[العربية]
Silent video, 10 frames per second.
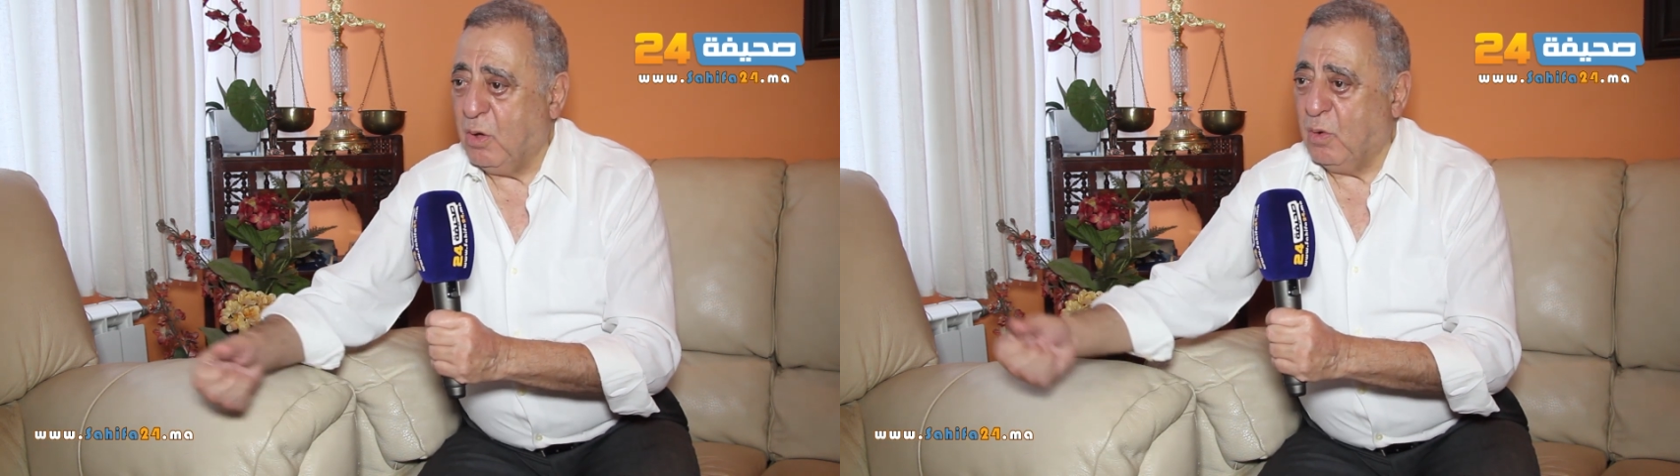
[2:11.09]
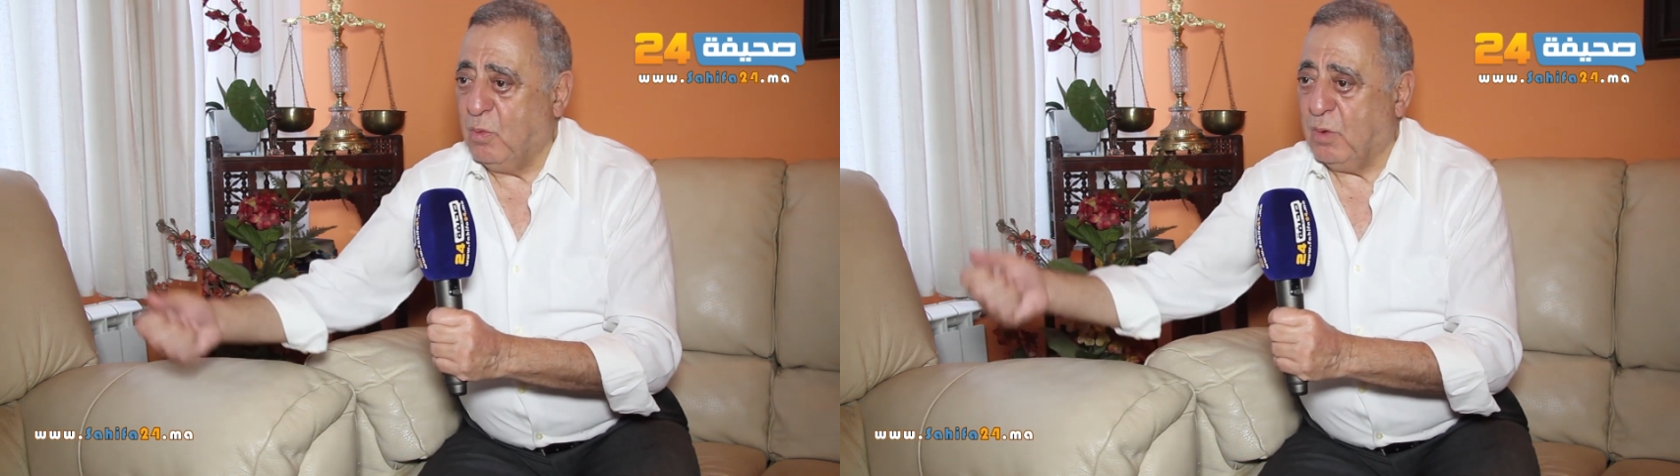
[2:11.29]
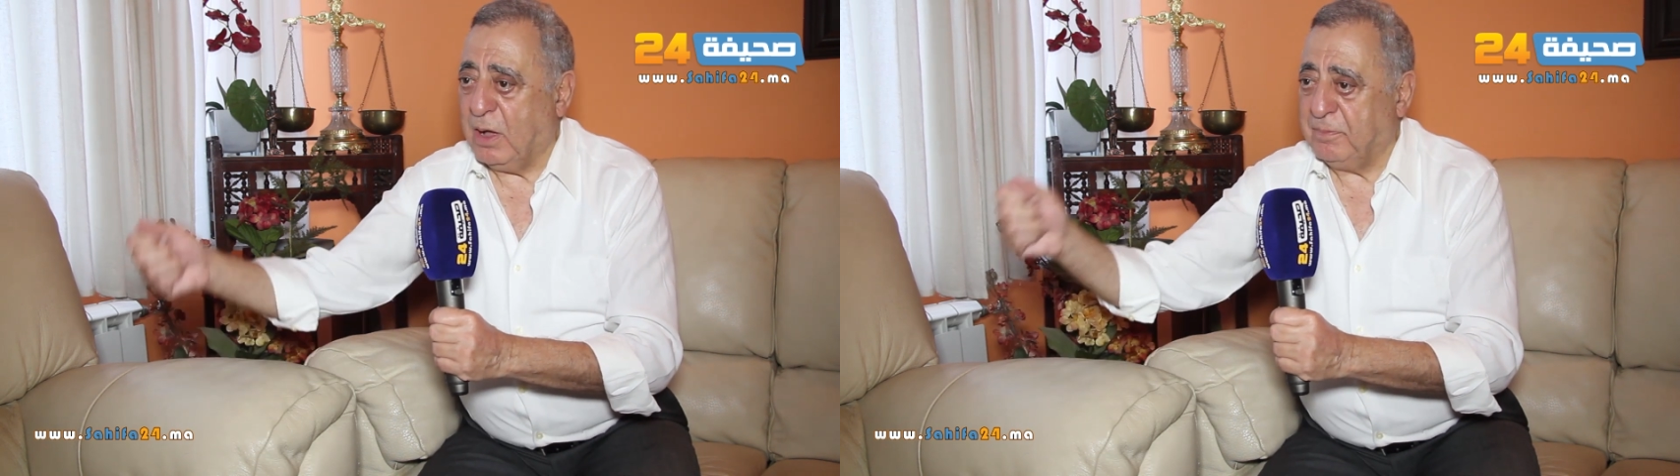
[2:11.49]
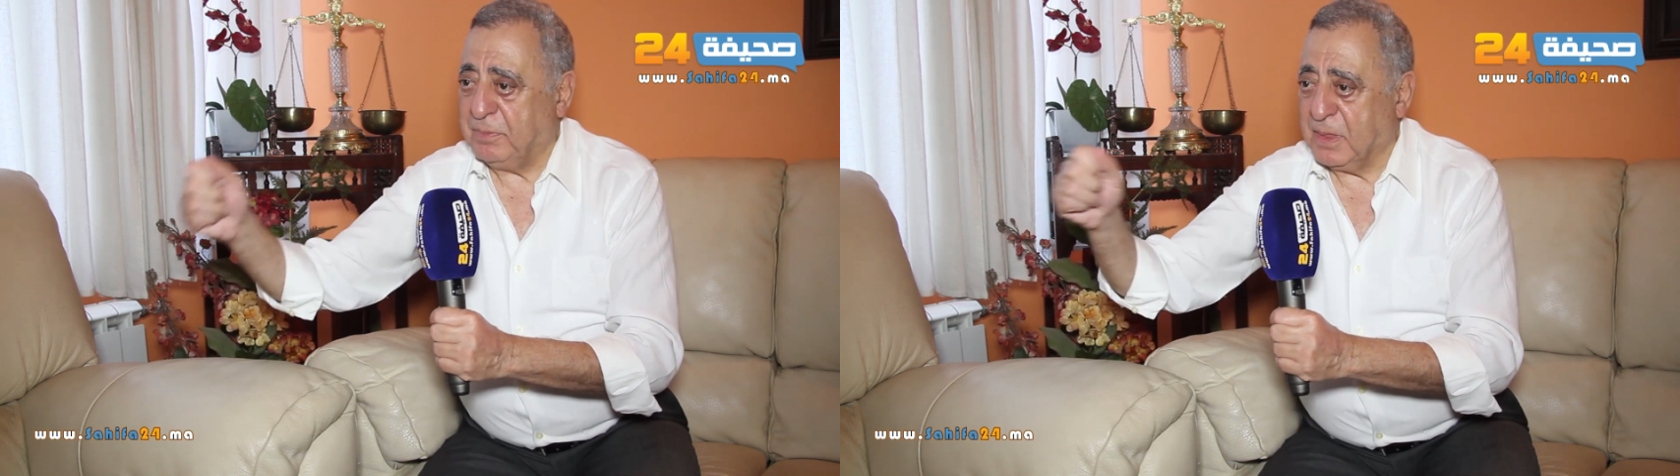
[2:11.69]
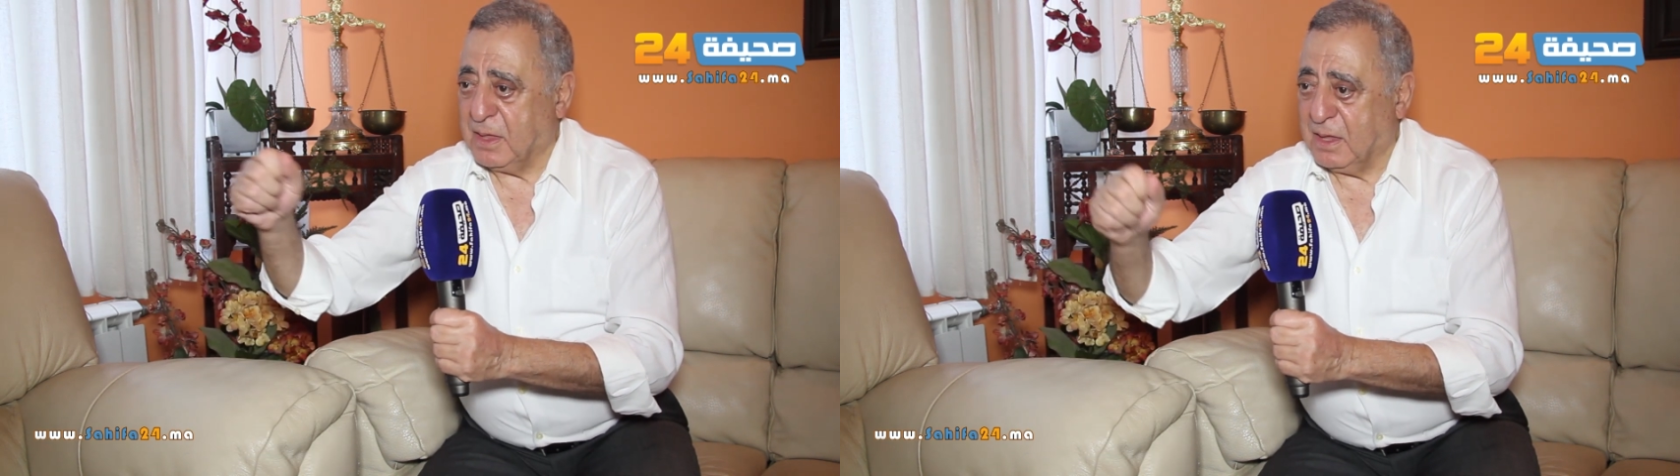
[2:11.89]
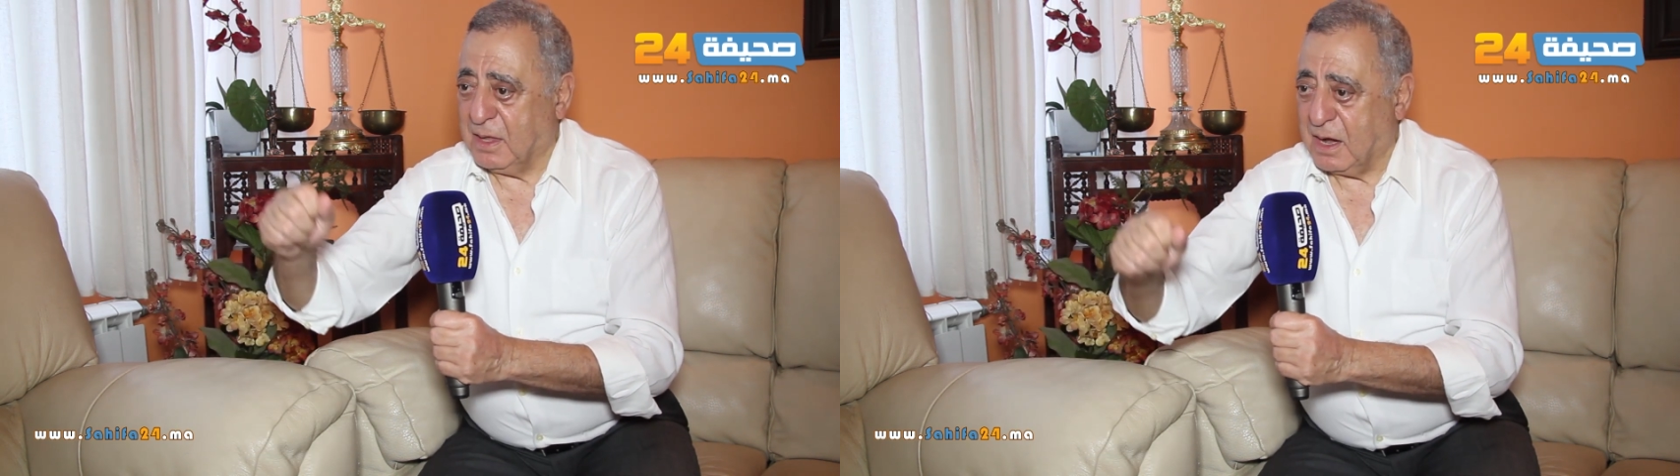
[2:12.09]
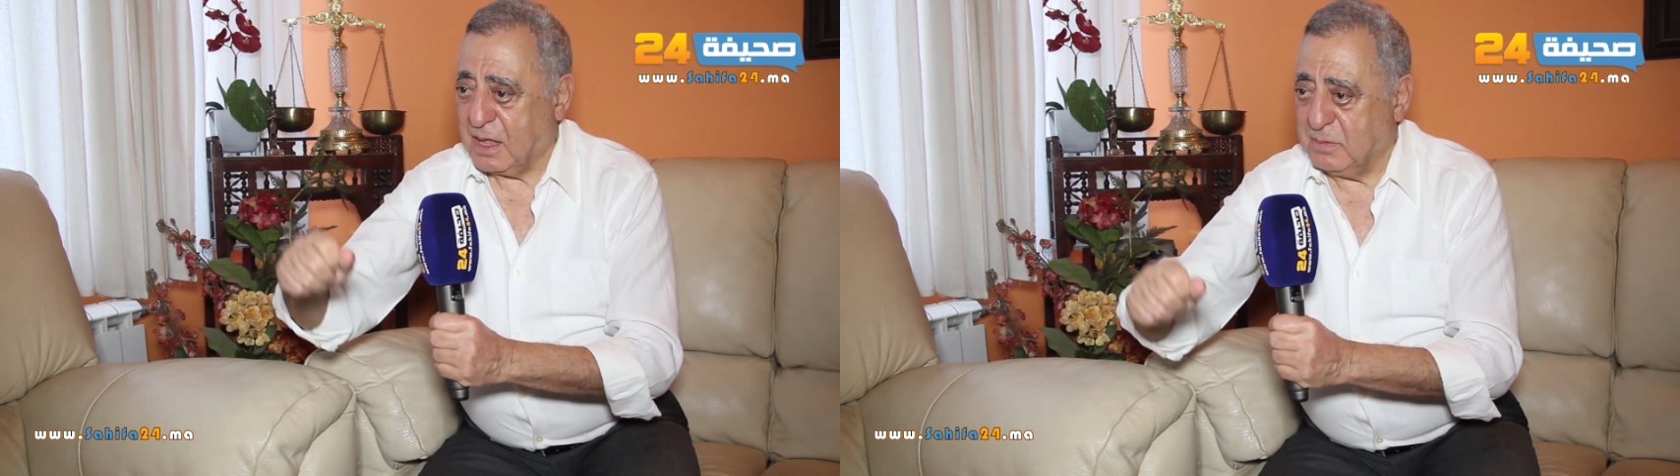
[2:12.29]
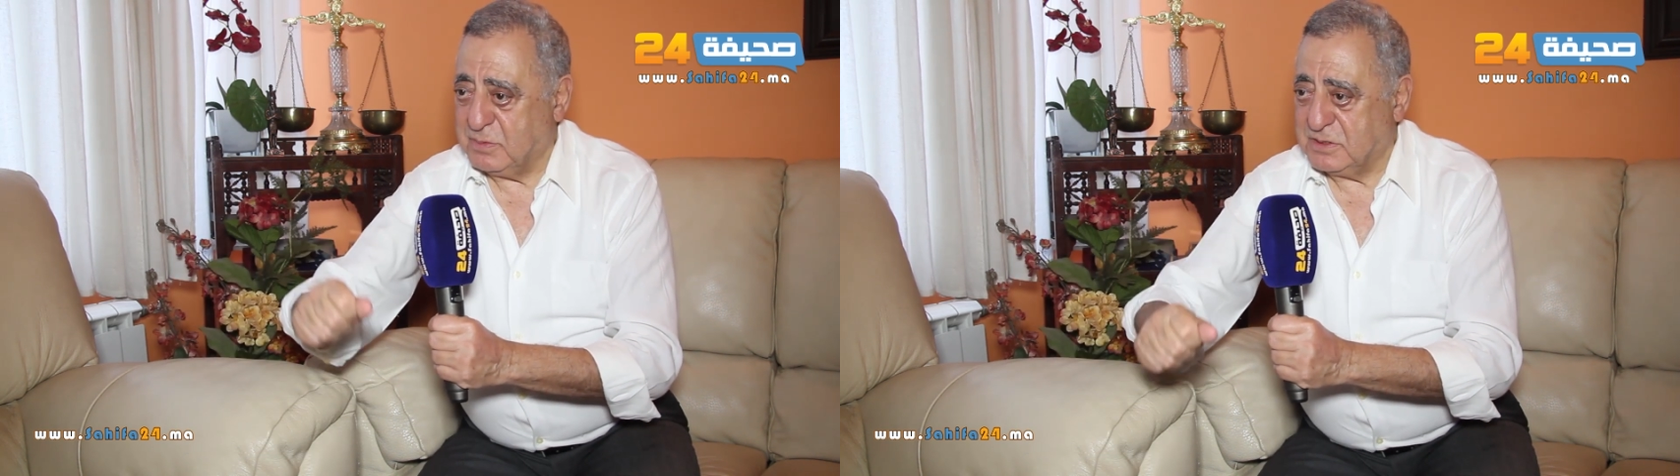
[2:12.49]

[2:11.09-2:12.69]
هو يراقب